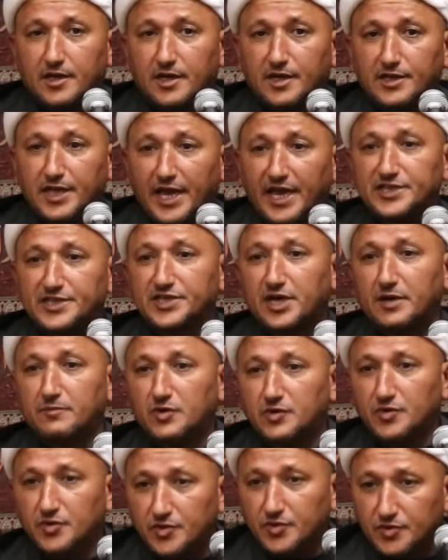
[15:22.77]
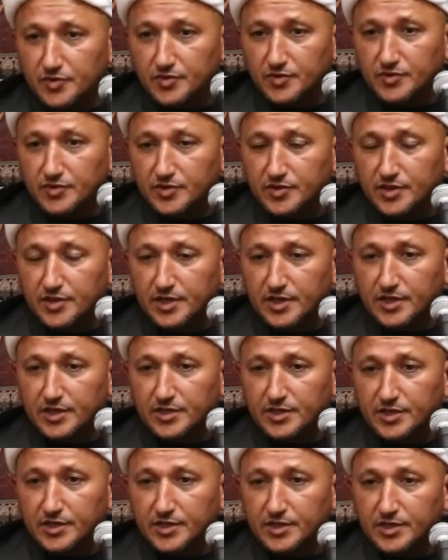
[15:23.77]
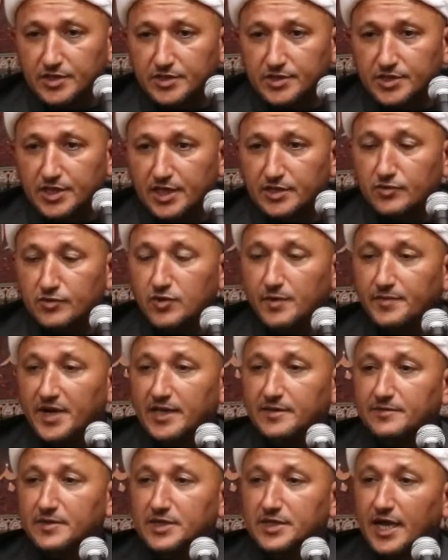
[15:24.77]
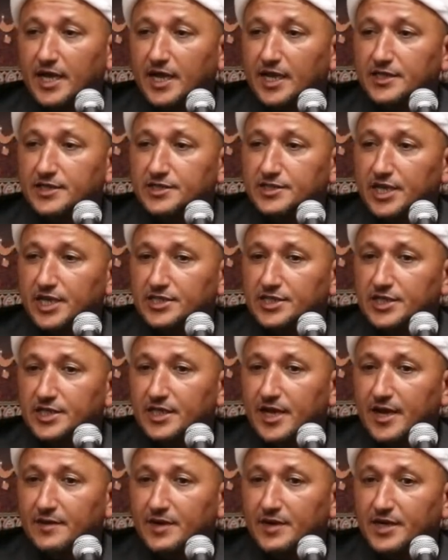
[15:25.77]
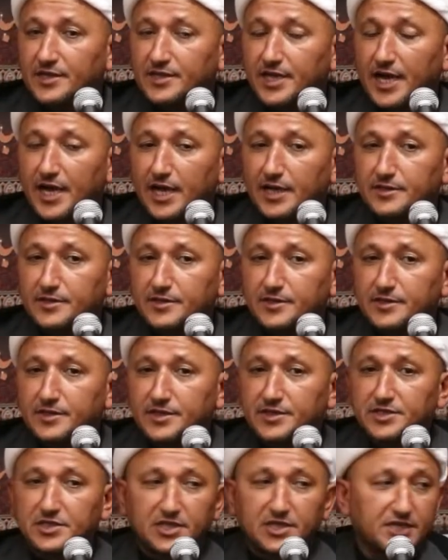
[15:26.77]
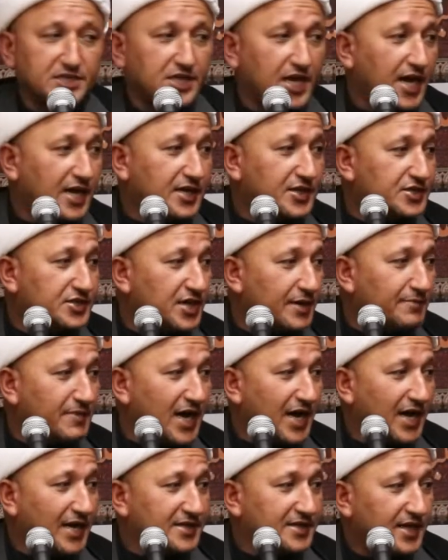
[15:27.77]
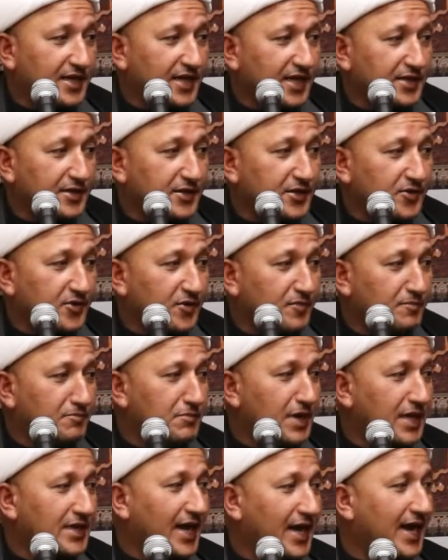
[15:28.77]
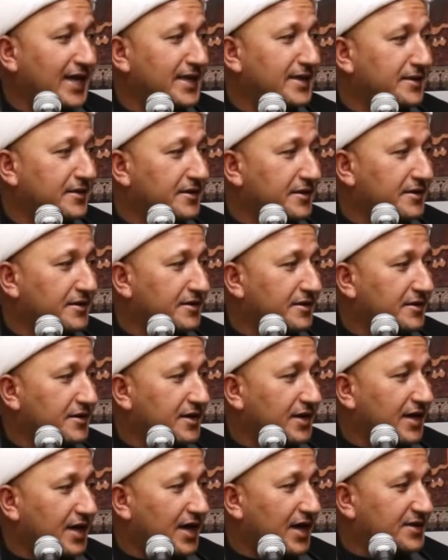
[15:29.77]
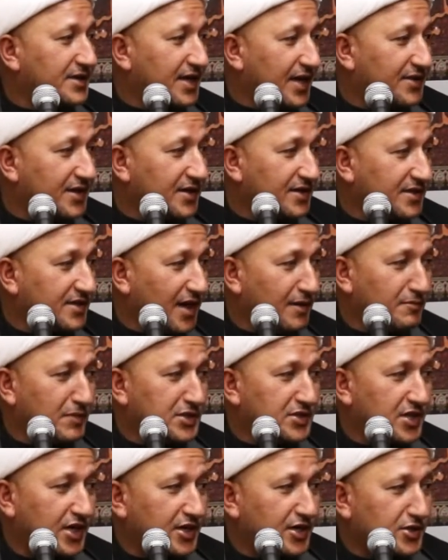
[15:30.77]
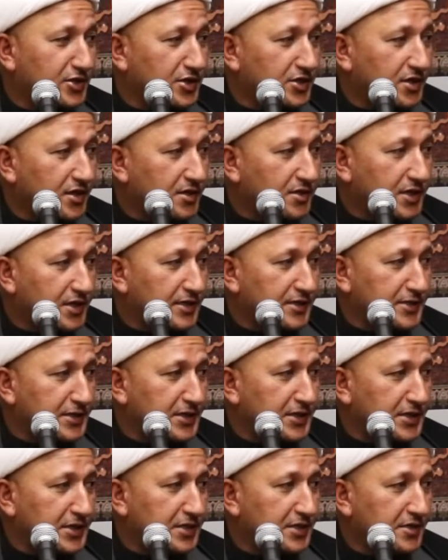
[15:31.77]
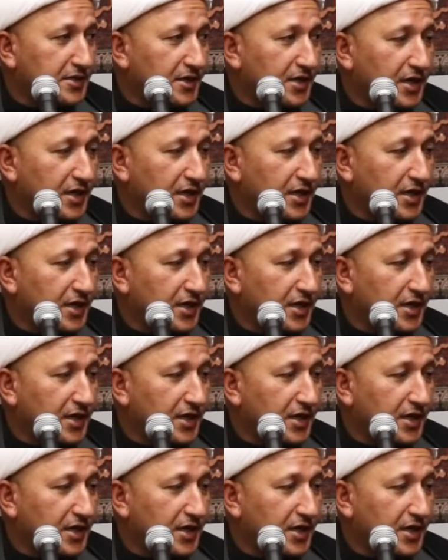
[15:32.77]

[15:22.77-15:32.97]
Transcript: آه، انهزموا زين هو بعد من دخل الجيش إلى بغداد استشار جماعة قال لهم ما الحل أنا هذا إذا مسكني يقتلني